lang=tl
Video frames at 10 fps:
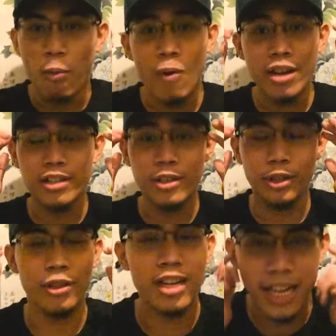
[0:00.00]
I want you
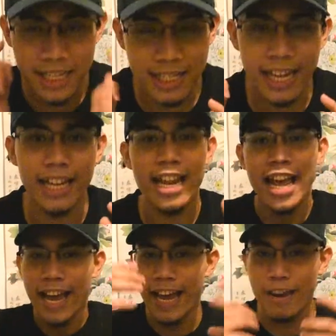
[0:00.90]
to listen
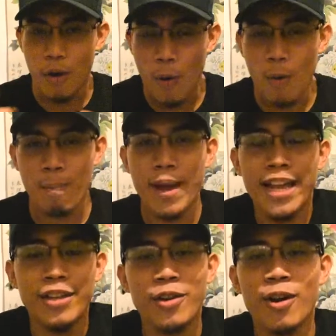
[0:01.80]
and
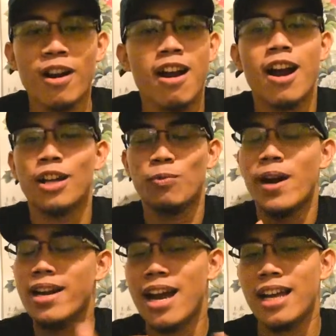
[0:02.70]
open your heart
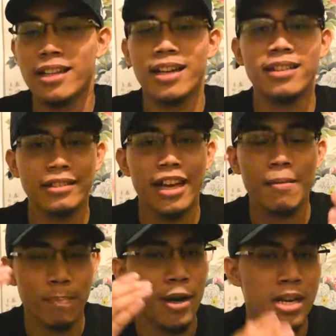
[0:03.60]
110%
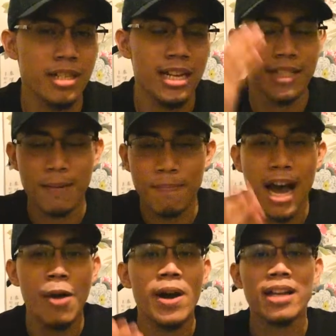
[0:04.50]
sa
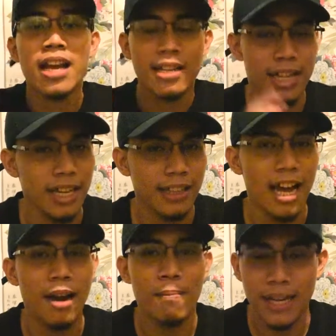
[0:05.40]
bawat
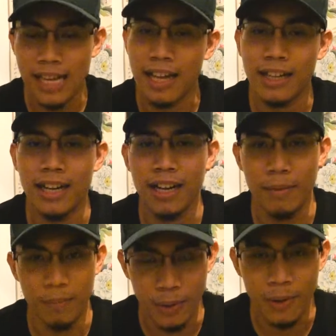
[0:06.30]
salitang
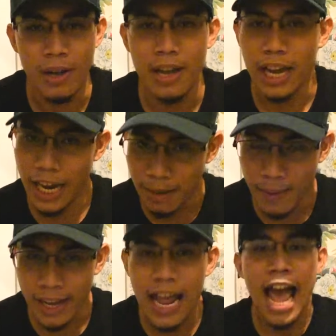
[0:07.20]
matatanggap mo. Amen?